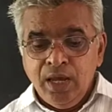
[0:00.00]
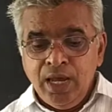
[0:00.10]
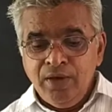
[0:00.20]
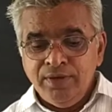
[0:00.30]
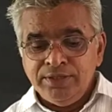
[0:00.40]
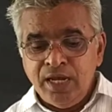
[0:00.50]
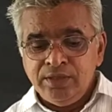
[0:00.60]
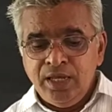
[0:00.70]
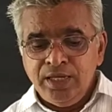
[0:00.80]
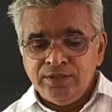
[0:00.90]
ఏ
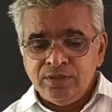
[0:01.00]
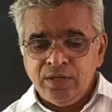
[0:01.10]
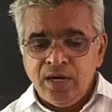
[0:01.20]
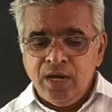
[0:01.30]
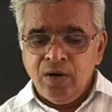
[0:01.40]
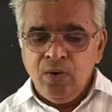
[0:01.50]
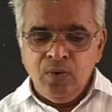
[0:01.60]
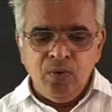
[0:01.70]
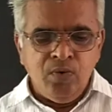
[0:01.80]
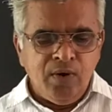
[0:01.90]
విజాతీయ చిత్రకారులు
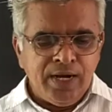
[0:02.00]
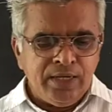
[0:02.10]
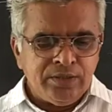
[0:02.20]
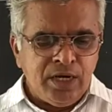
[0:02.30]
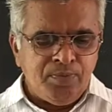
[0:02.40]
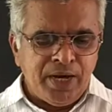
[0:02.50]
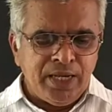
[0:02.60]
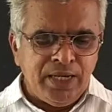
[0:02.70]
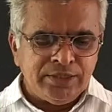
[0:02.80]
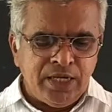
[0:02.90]
వారంతటి
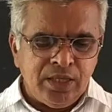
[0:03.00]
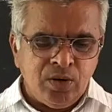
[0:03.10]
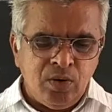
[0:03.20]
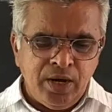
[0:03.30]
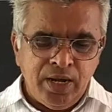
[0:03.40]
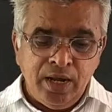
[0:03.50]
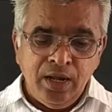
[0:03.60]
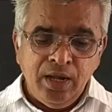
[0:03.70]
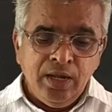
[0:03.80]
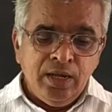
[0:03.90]
ప్రజ్ఞాసాధకులైనా
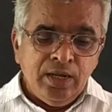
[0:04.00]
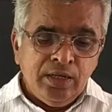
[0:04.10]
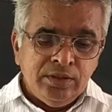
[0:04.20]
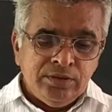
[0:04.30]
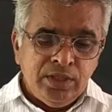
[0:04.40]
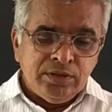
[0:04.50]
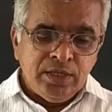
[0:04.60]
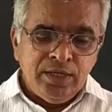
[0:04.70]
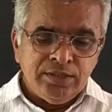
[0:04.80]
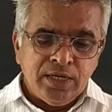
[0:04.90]

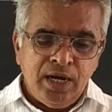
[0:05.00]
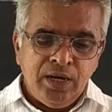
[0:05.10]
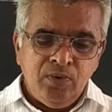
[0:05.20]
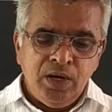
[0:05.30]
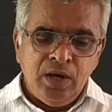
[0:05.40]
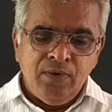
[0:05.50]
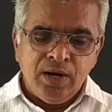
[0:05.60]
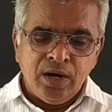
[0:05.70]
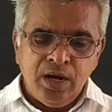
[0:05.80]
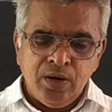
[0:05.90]
చిత్రించగలిగి
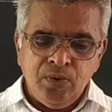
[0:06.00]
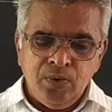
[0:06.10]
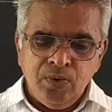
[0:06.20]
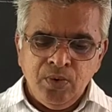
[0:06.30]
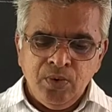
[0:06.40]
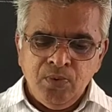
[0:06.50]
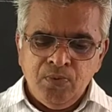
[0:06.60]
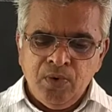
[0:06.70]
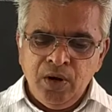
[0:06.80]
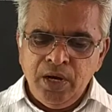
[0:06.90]
ఉండేవారు కారు
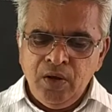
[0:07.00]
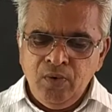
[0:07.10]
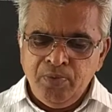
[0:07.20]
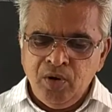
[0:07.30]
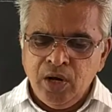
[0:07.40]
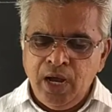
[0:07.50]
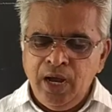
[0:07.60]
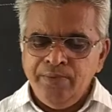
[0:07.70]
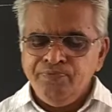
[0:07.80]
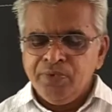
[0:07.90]
పోయినవి పోగా
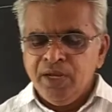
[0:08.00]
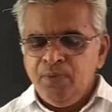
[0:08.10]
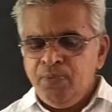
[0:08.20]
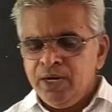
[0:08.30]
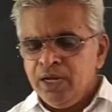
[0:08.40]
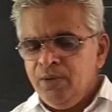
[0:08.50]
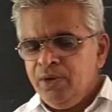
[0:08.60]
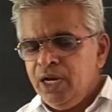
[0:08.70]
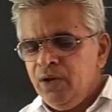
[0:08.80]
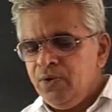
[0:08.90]
ఇప్పటికి
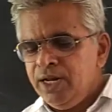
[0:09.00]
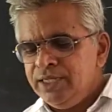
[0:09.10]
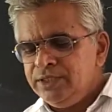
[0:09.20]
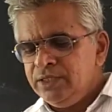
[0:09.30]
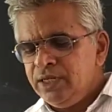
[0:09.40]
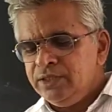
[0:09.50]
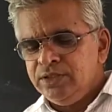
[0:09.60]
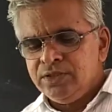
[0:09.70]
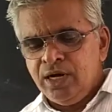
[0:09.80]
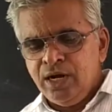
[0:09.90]
మిగిలి ఉన్న అజంతా
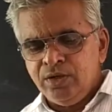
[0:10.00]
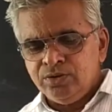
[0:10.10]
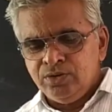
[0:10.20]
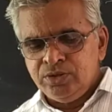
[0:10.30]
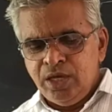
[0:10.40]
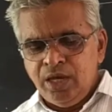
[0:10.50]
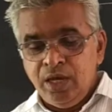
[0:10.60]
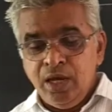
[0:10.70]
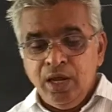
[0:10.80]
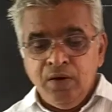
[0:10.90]
చిత్రాలను చూసి
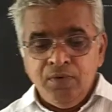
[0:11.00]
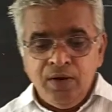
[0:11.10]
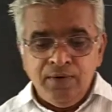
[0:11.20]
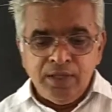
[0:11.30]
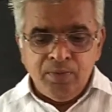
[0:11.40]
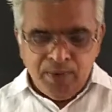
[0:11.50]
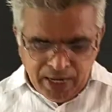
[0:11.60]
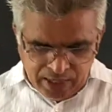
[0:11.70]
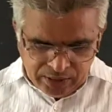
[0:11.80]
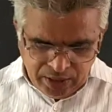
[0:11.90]
వివిధ
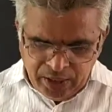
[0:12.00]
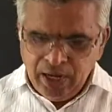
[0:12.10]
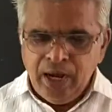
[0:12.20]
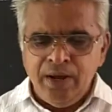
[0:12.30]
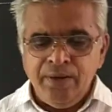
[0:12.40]
భారతీయ